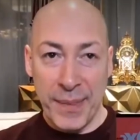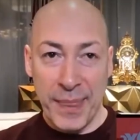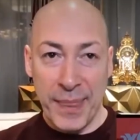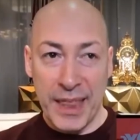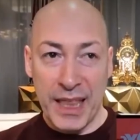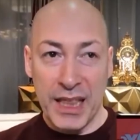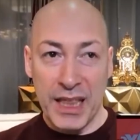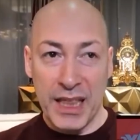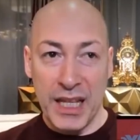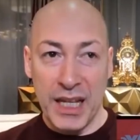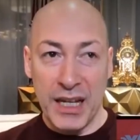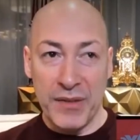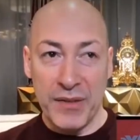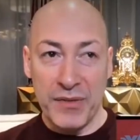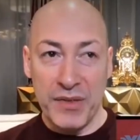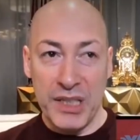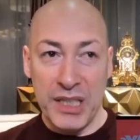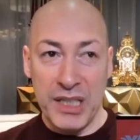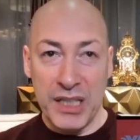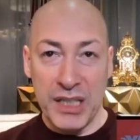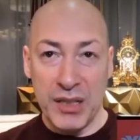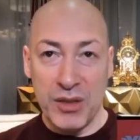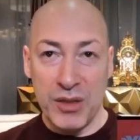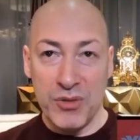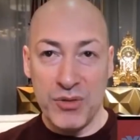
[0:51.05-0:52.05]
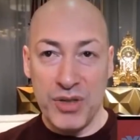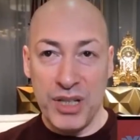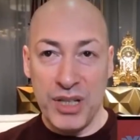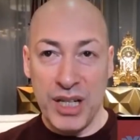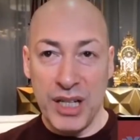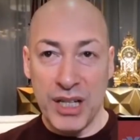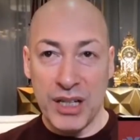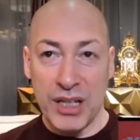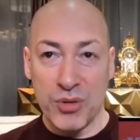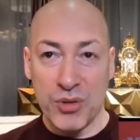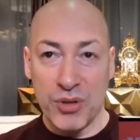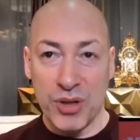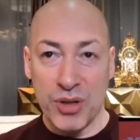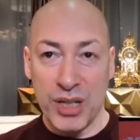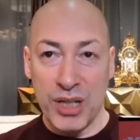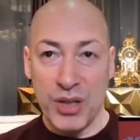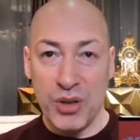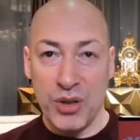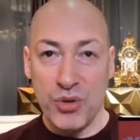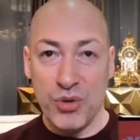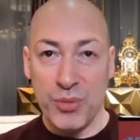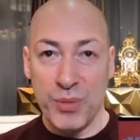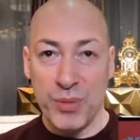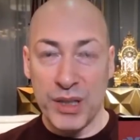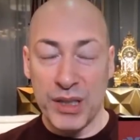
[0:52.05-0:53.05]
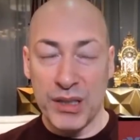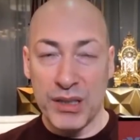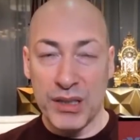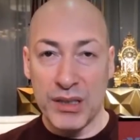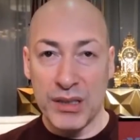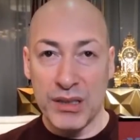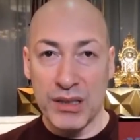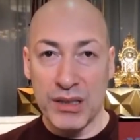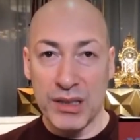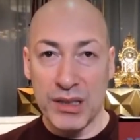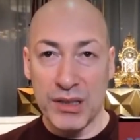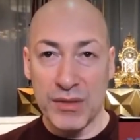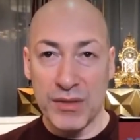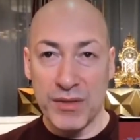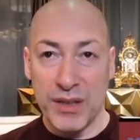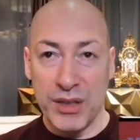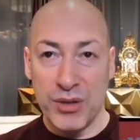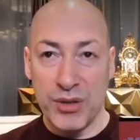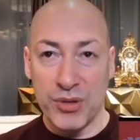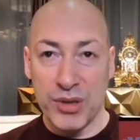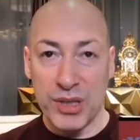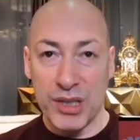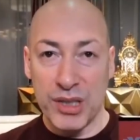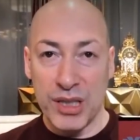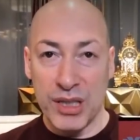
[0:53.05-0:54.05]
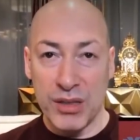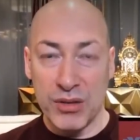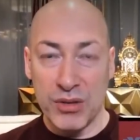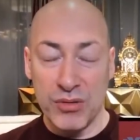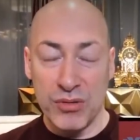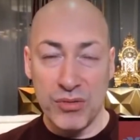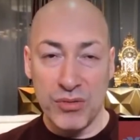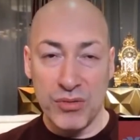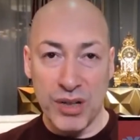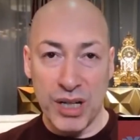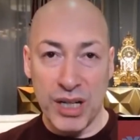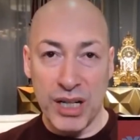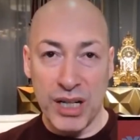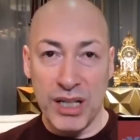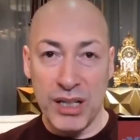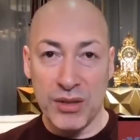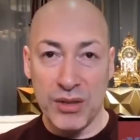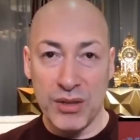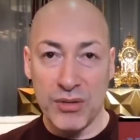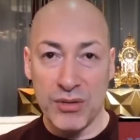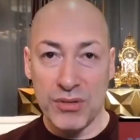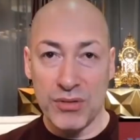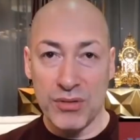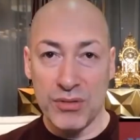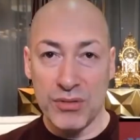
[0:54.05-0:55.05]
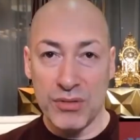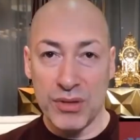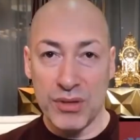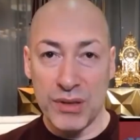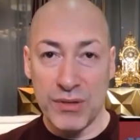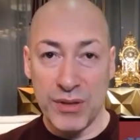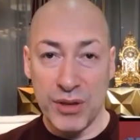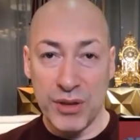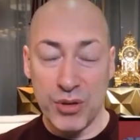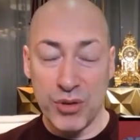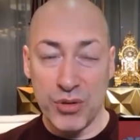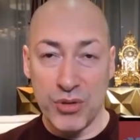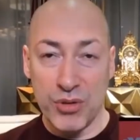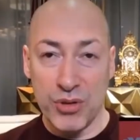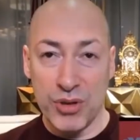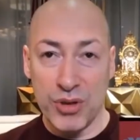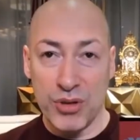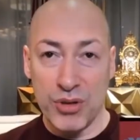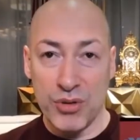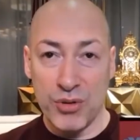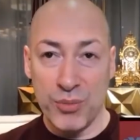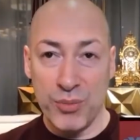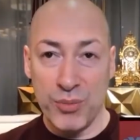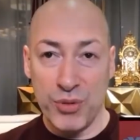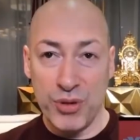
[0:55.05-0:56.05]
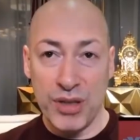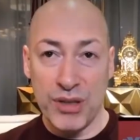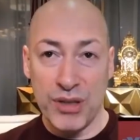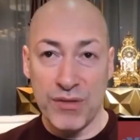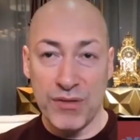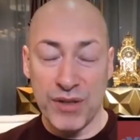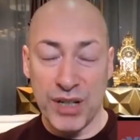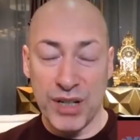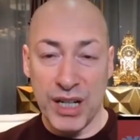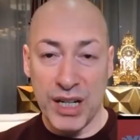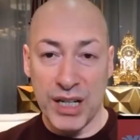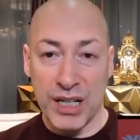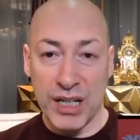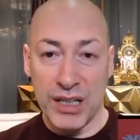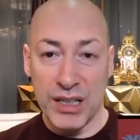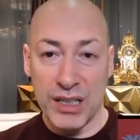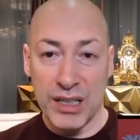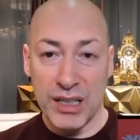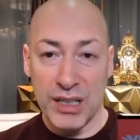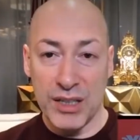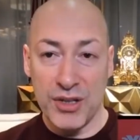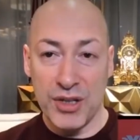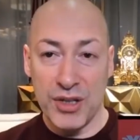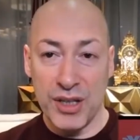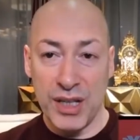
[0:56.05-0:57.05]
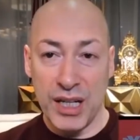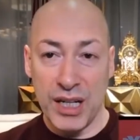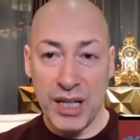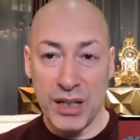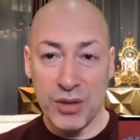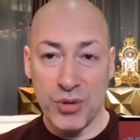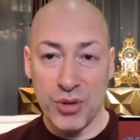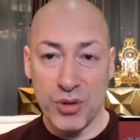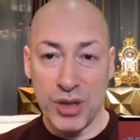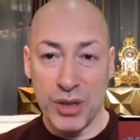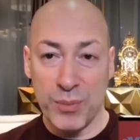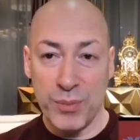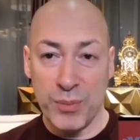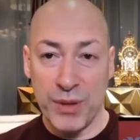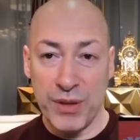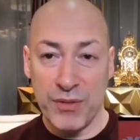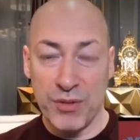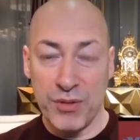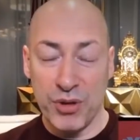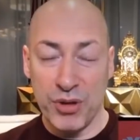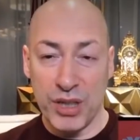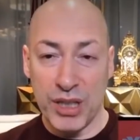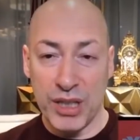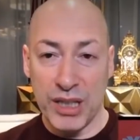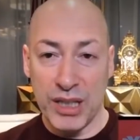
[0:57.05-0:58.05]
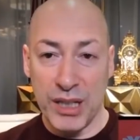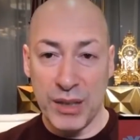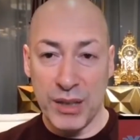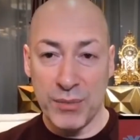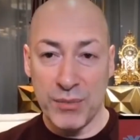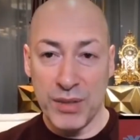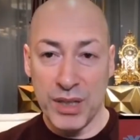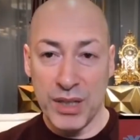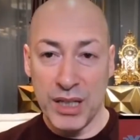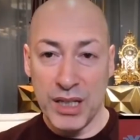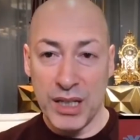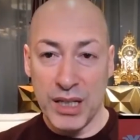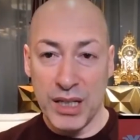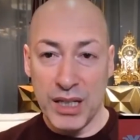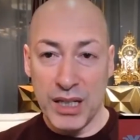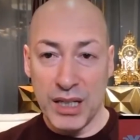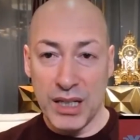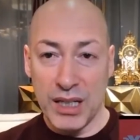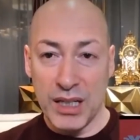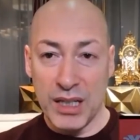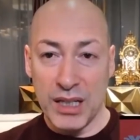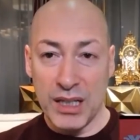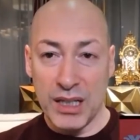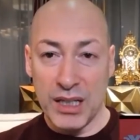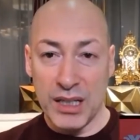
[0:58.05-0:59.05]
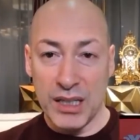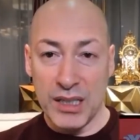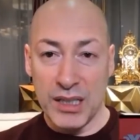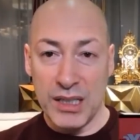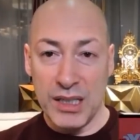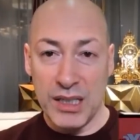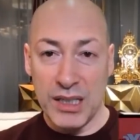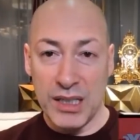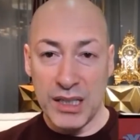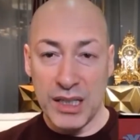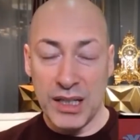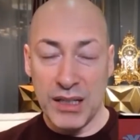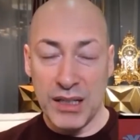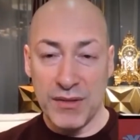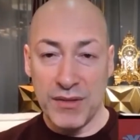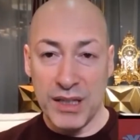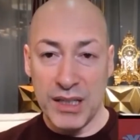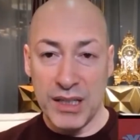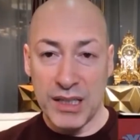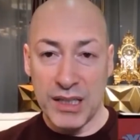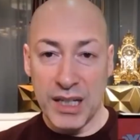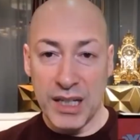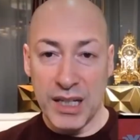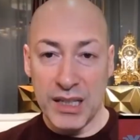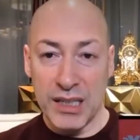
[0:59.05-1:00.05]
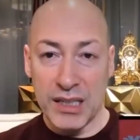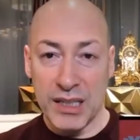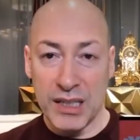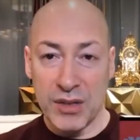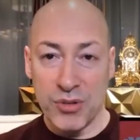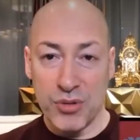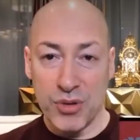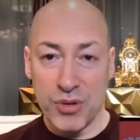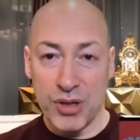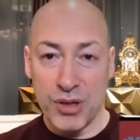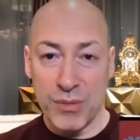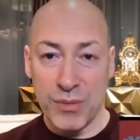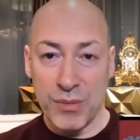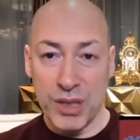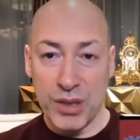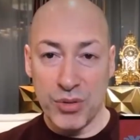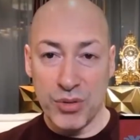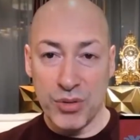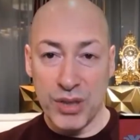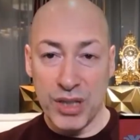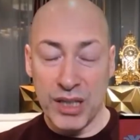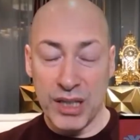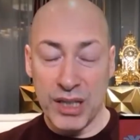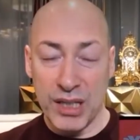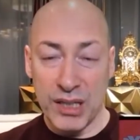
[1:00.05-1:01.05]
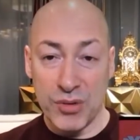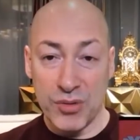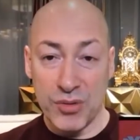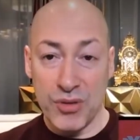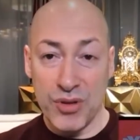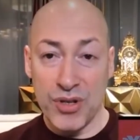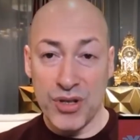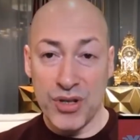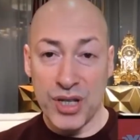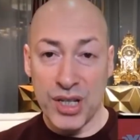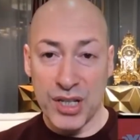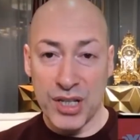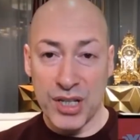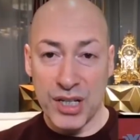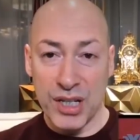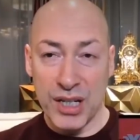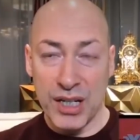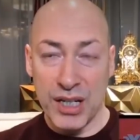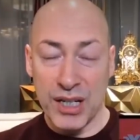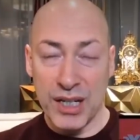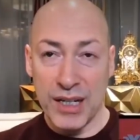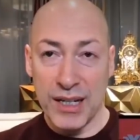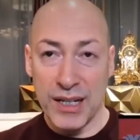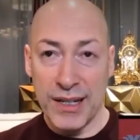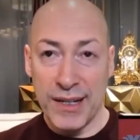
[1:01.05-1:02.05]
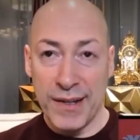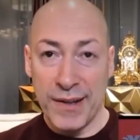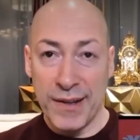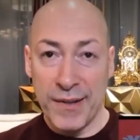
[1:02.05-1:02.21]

Для всех людей, которые любят э, свою страну, Украину, свою родину, Путин враг. Это человек, который привел к нам Э, российские войска с оружием, которые нас уничтожали.